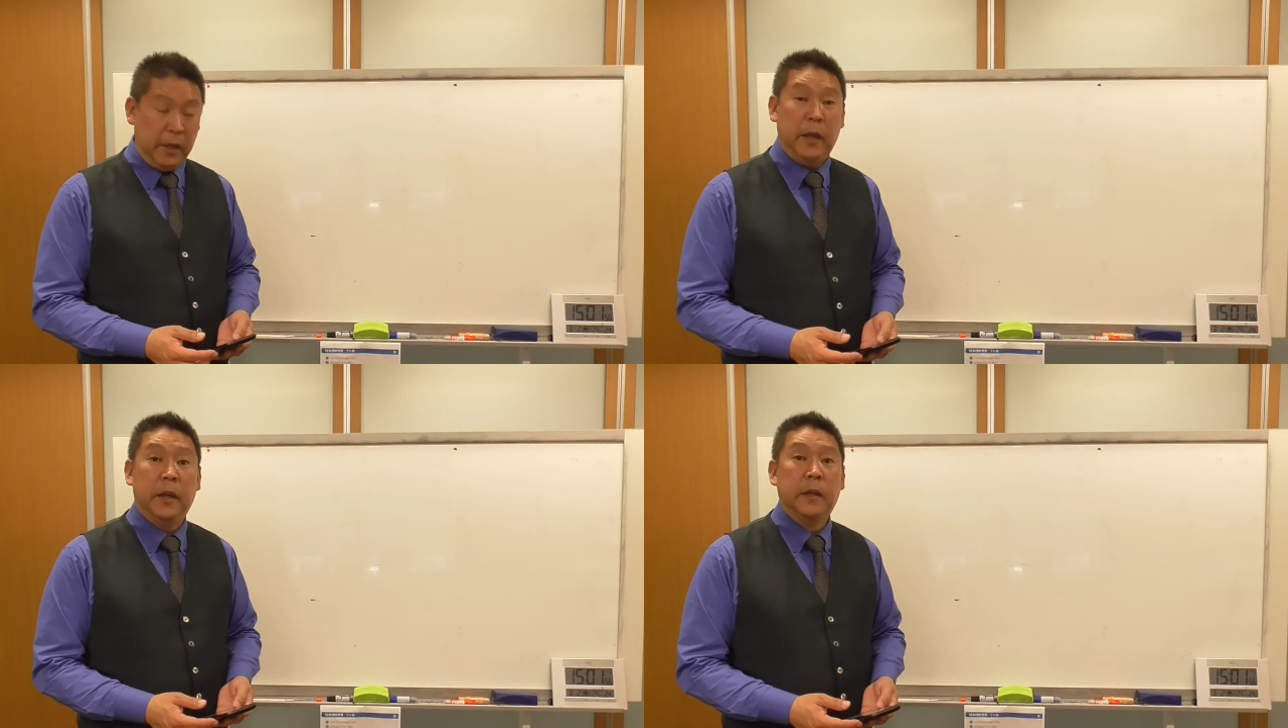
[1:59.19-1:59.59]

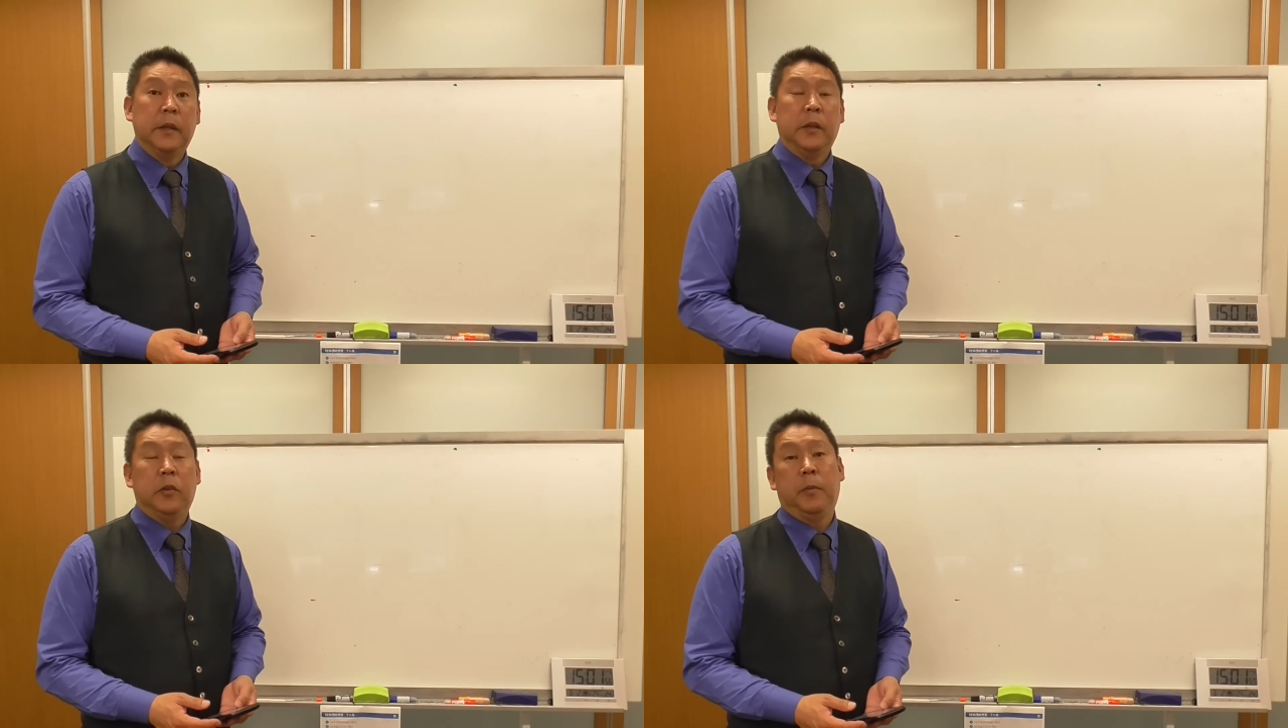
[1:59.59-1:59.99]
ね、
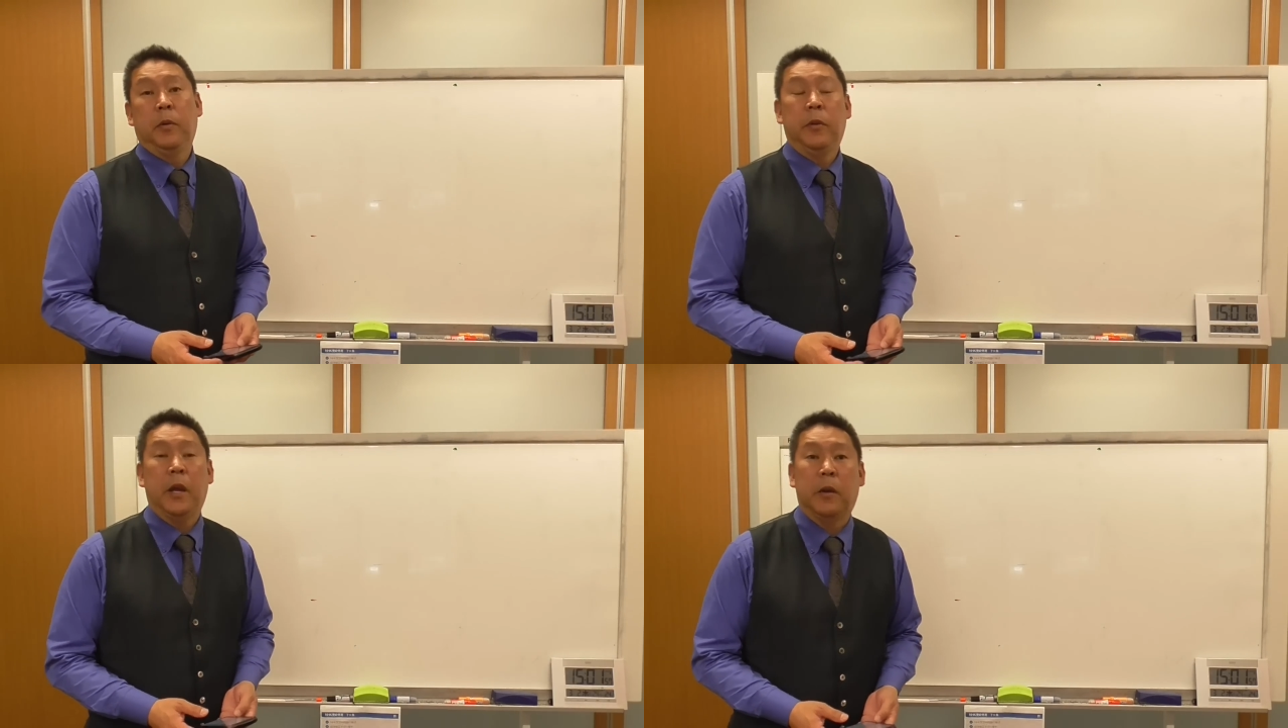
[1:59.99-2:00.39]
郵
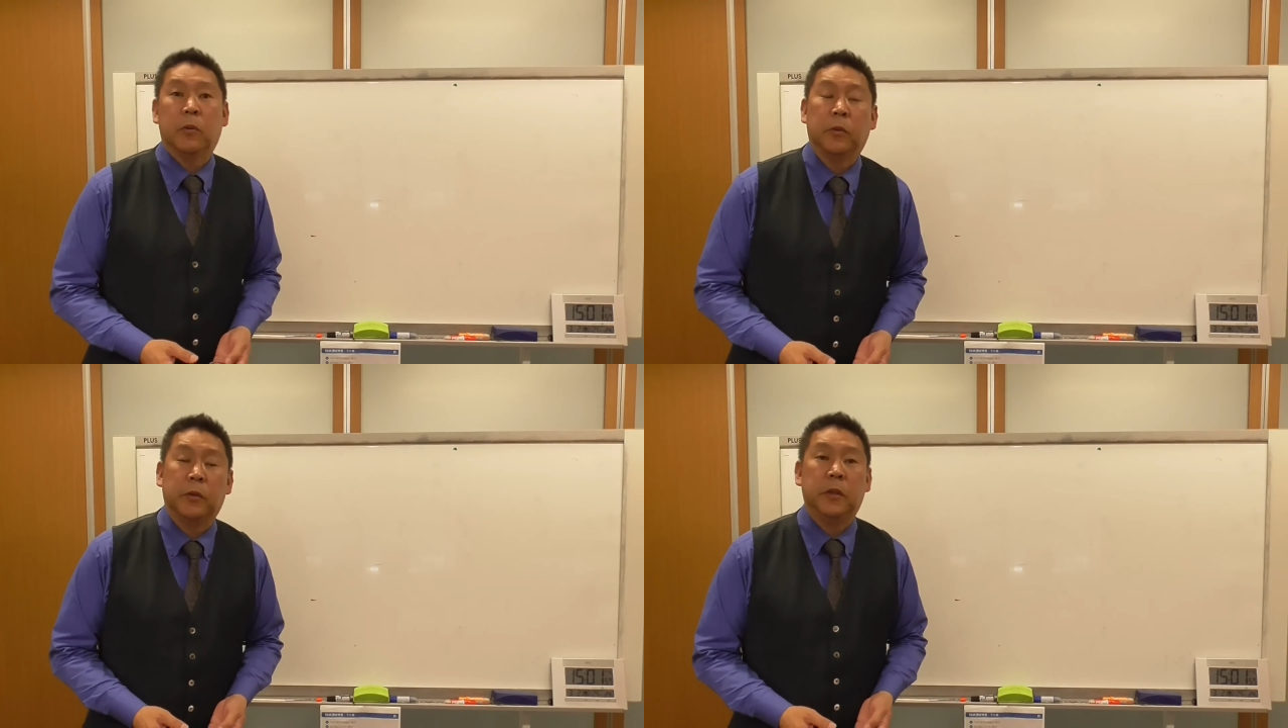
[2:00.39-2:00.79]
便法違反
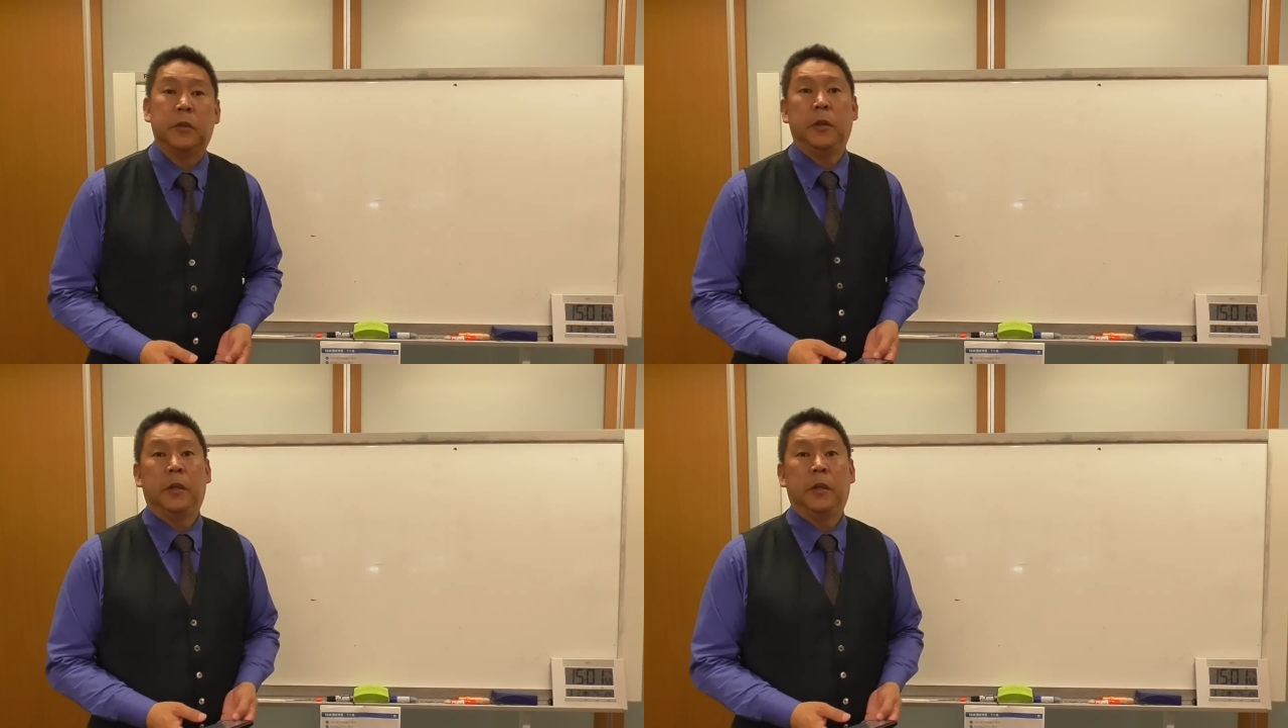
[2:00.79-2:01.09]
のことにつ